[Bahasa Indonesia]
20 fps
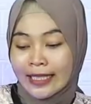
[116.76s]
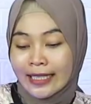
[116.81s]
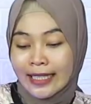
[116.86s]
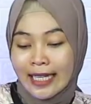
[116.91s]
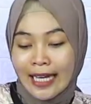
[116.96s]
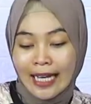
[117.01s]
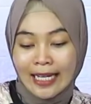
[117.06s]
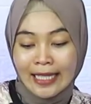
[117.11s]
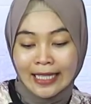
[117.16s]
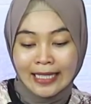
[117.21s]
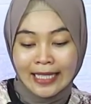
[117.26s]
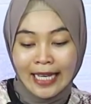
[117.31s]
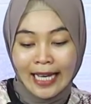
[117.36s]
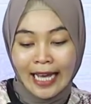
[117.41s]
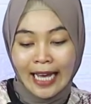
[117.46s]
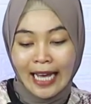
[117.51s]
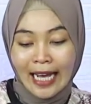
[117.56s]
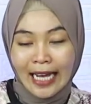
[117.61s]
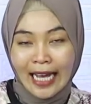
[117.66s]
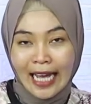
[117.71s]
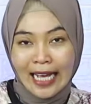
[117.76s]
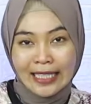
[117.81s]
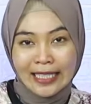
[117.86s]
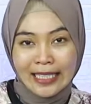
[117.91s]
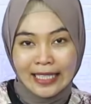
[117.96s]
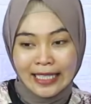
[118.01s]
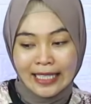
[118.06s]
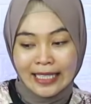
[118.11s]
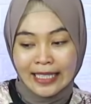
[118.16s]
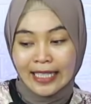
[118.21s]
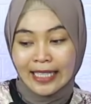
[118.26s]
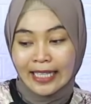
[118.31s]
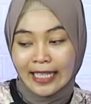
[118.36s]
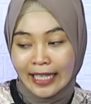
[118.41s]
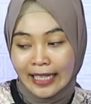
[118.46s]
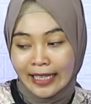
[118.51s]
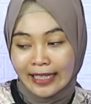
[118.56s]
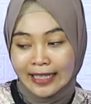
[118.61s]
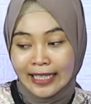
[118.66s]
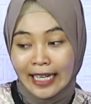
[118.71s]
dan saya kasih
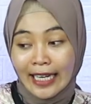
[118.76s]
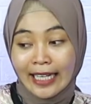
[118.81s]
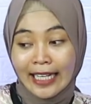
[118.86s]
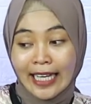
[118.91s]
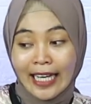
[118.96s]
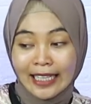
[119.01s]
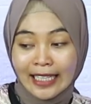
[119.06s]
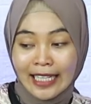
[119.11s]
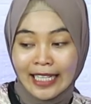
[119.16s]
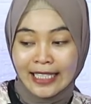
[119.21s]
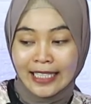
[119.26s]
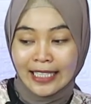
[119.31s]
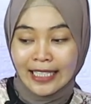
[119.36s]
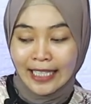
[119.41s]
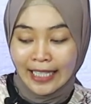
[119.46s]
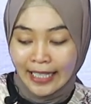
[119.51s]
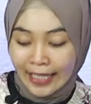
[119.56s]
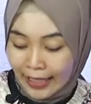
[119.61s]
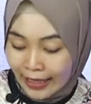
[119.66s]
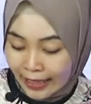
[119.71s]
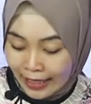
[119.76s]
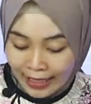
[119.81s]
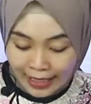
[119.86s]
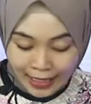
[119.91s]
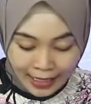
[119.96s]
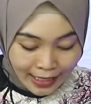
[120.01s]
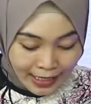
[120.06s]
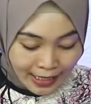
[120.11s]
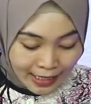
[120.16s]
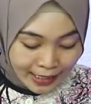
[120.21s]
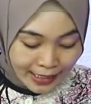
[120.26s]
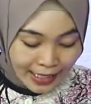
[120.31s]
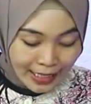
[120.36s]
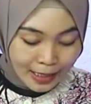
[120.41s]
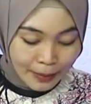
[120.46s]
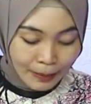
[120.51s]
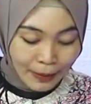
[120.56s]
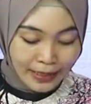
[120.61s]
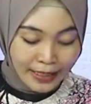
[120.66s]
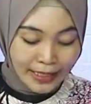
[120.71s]
sedikit saya lihatkan sedikit
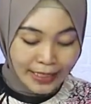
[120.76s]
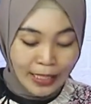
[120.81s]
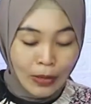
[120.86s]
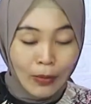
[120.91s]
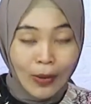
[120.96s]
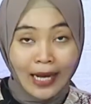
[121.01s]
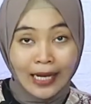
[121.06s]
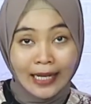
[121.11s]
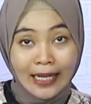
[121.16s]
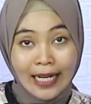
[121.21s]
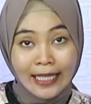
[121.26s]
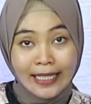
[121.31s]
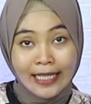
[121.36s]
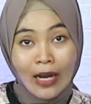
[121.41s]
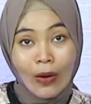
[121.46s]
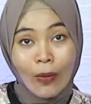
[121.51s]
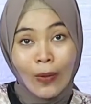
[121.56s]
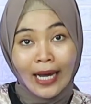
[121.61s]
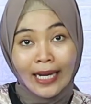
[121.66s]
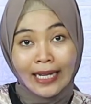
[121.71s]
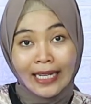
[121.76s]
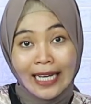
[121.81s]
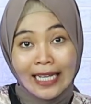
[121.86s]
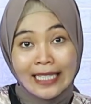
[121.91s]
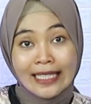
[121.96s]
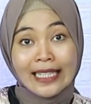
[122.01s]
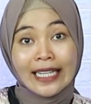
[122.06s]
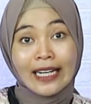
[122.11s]
nah seperti ini warnanya warna